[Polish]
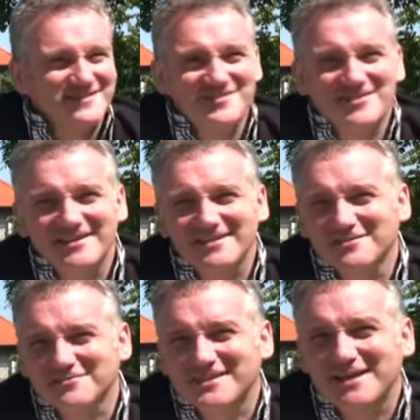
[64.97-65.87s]
Ja dzisiaj
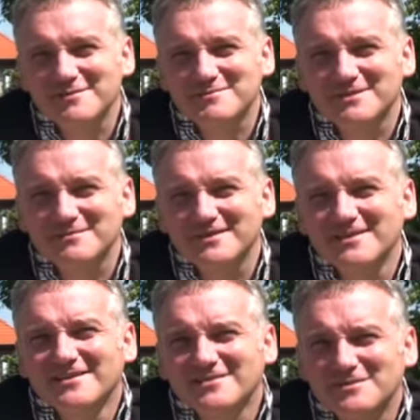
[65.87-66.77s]
rano wstałem sobie,
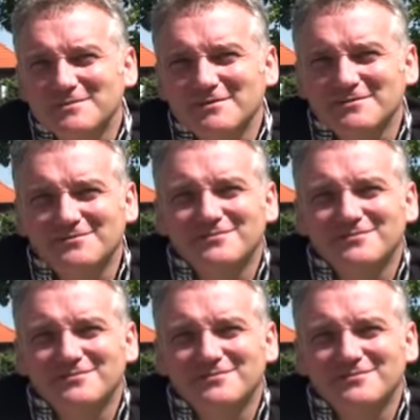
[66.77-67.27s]
szybko